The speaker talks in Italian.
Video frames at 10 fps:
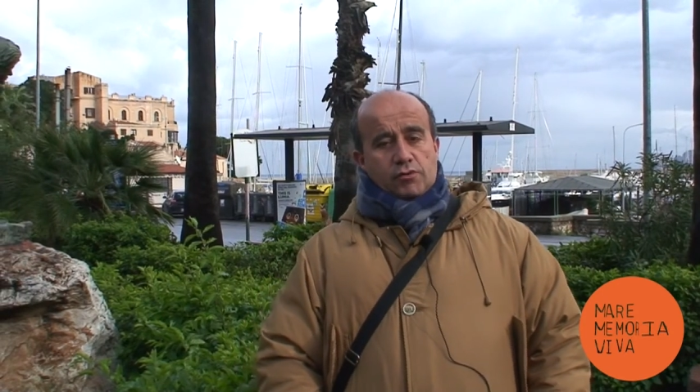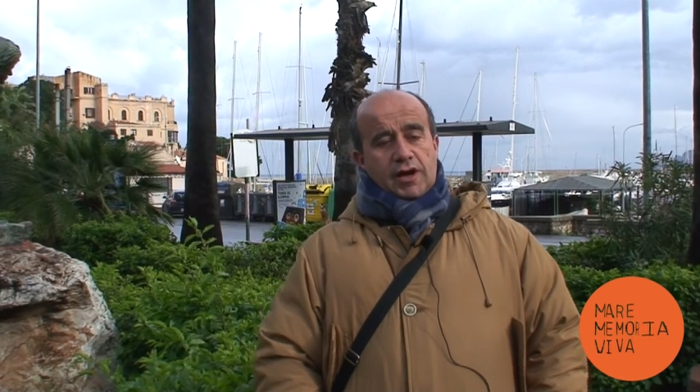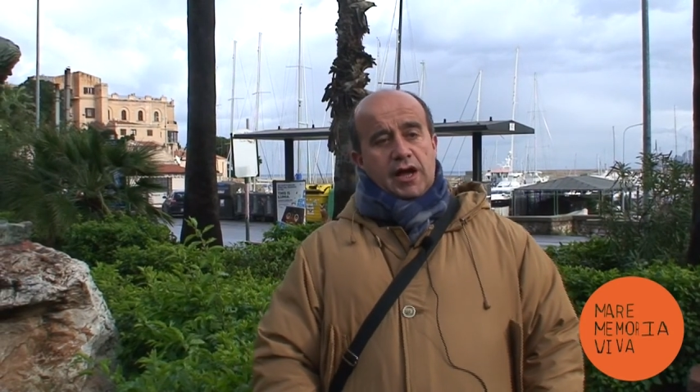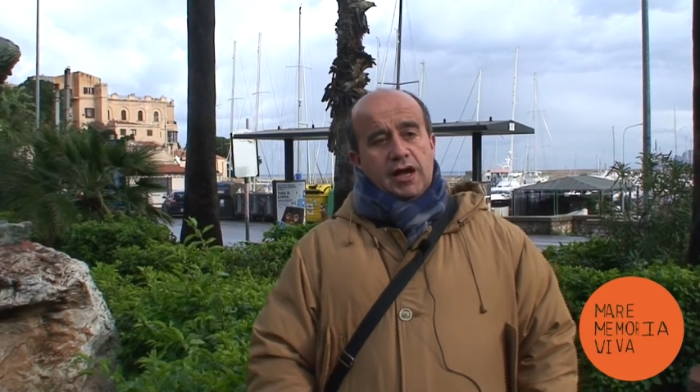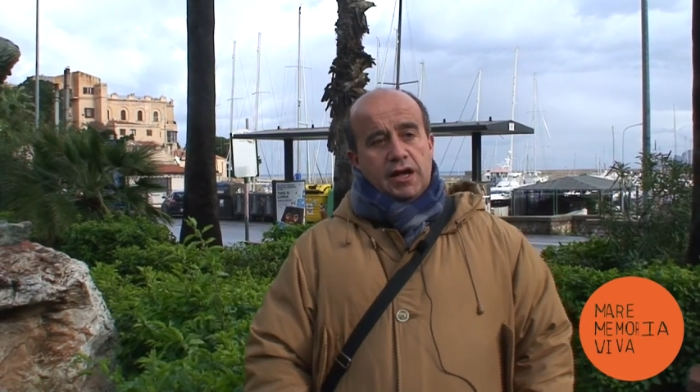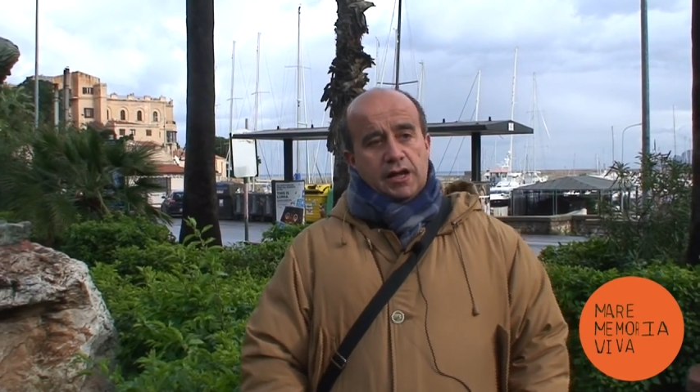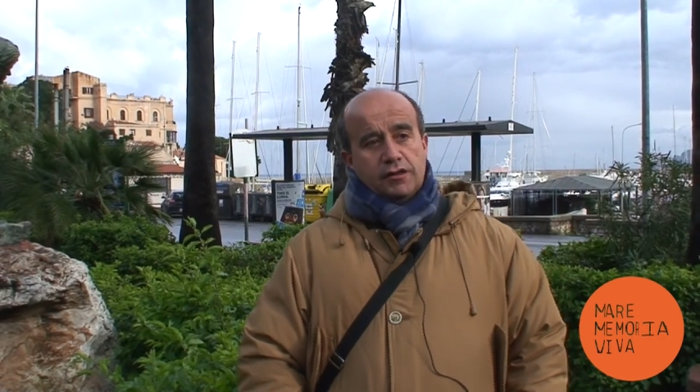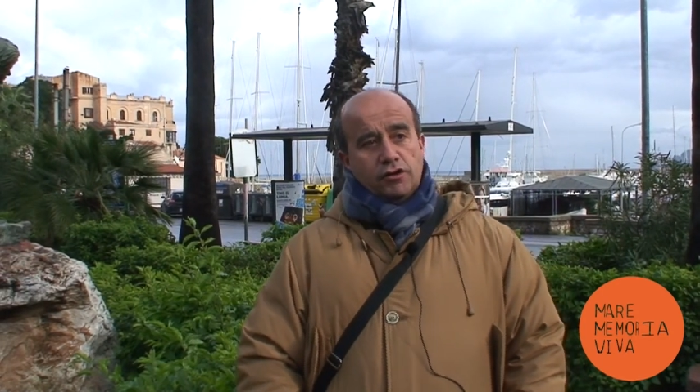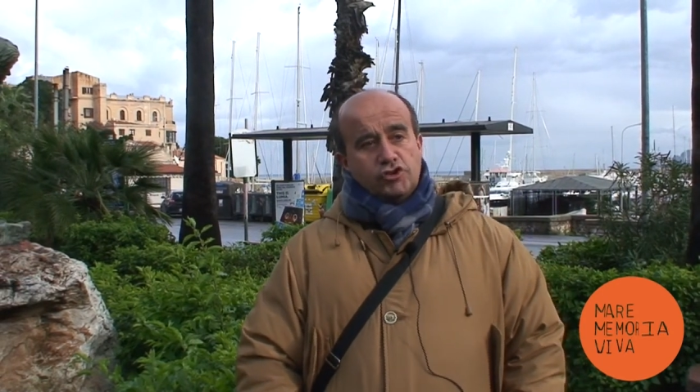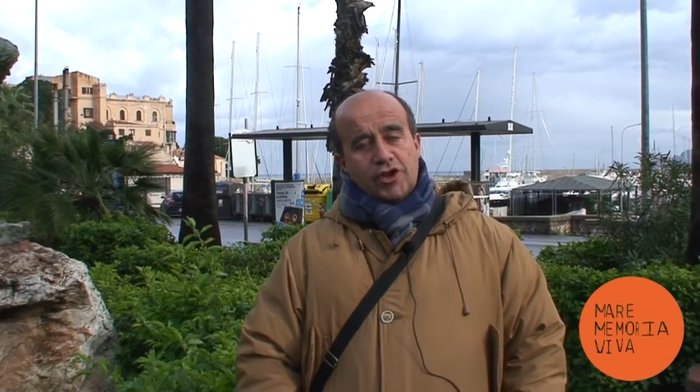una
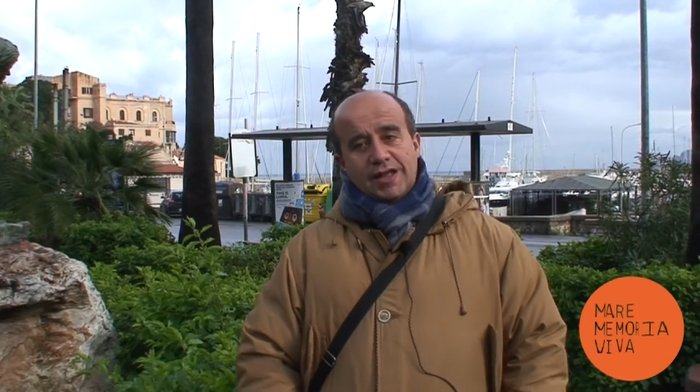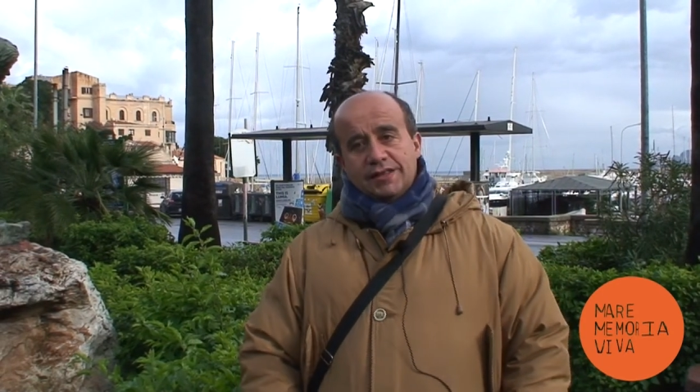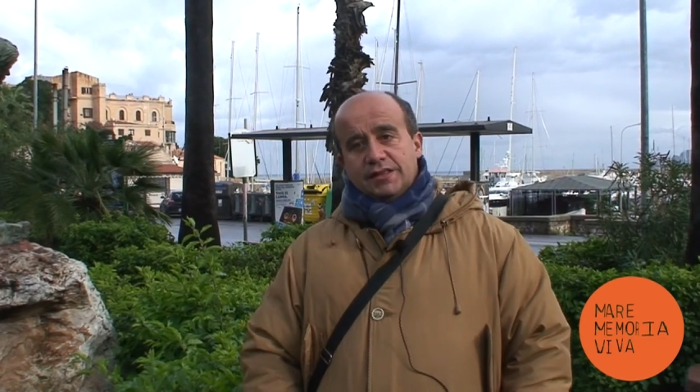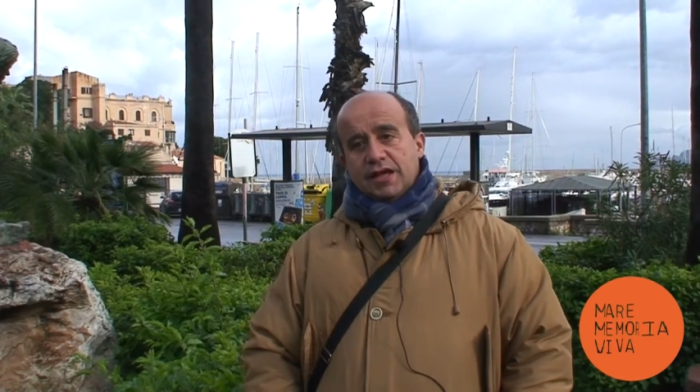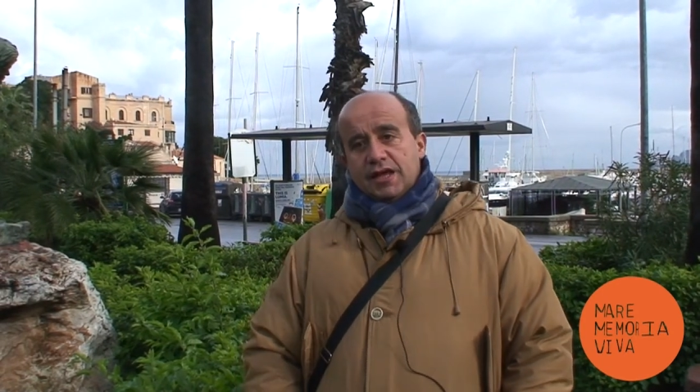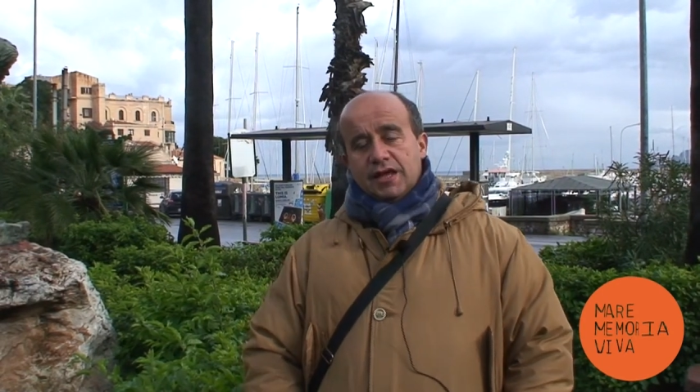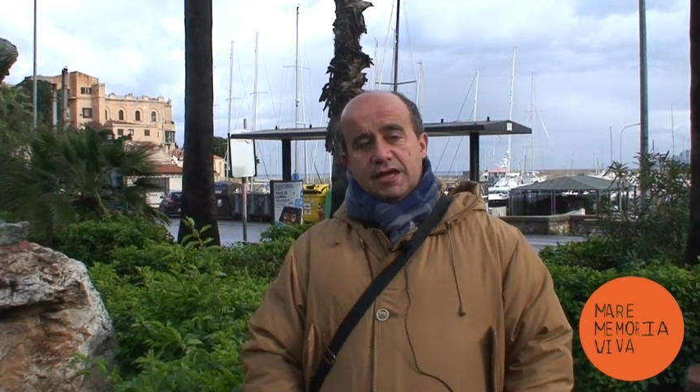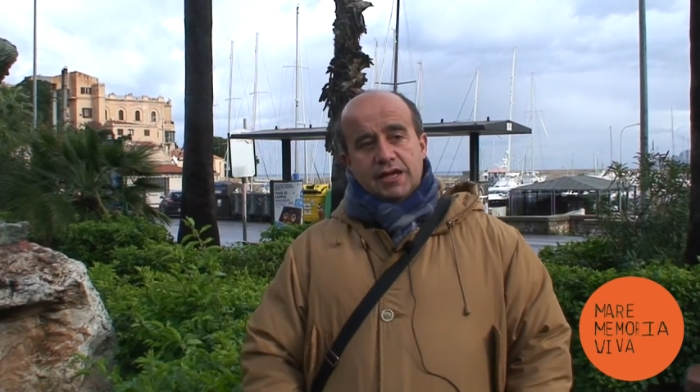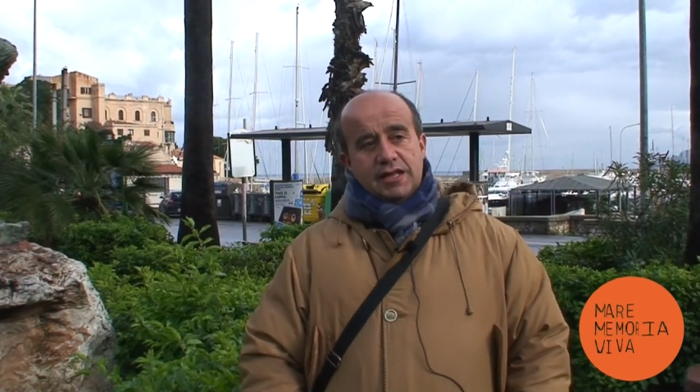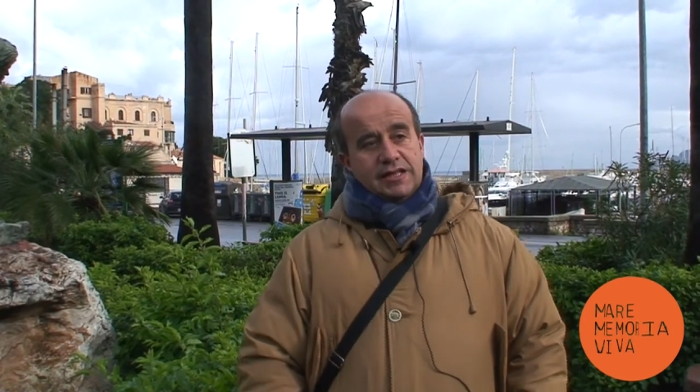sorgente